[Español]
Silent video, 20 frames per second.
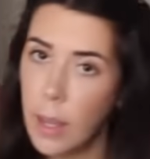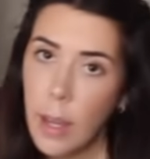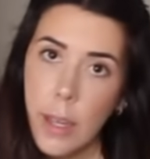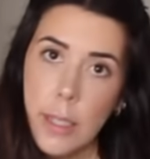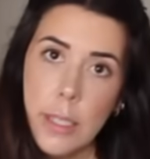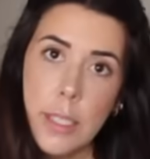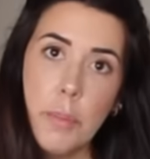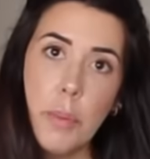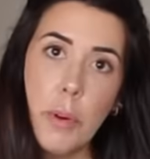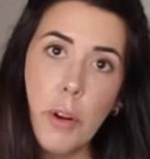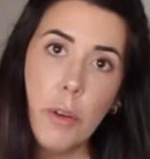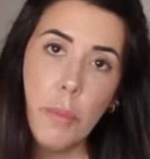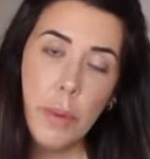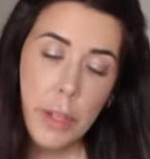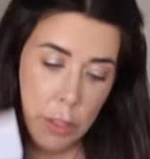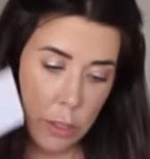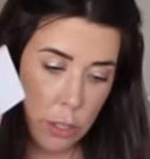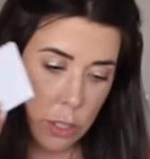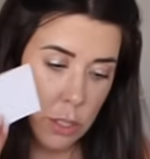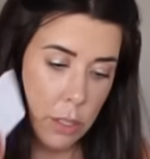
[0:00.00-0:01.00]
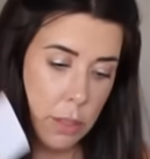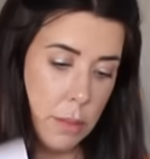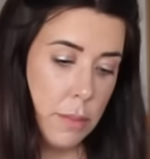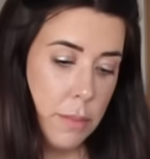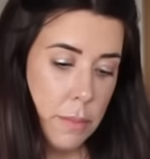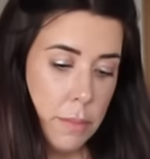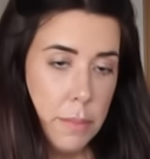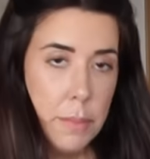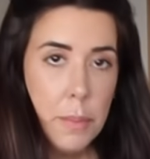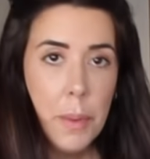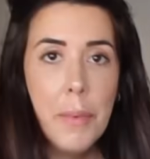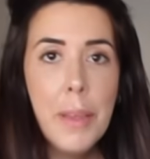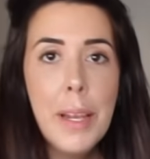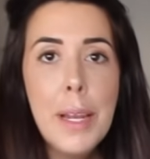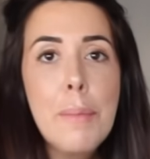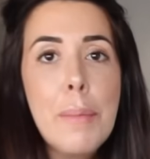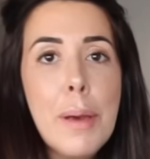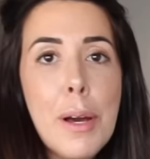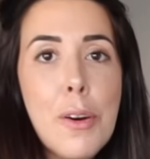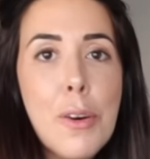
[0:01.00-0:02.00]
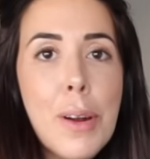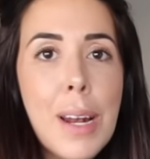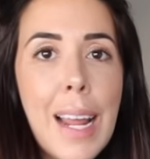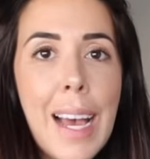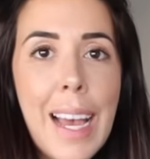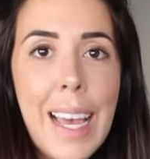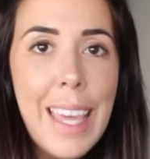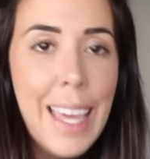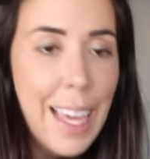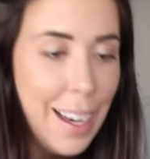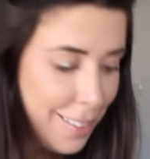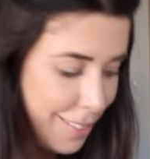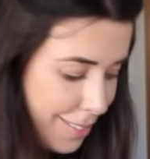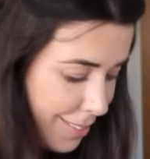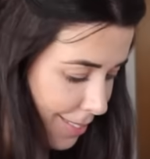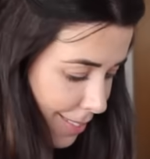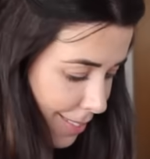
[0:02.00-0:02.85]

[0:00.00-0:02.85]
Así por lo menos me viene mejor la guía.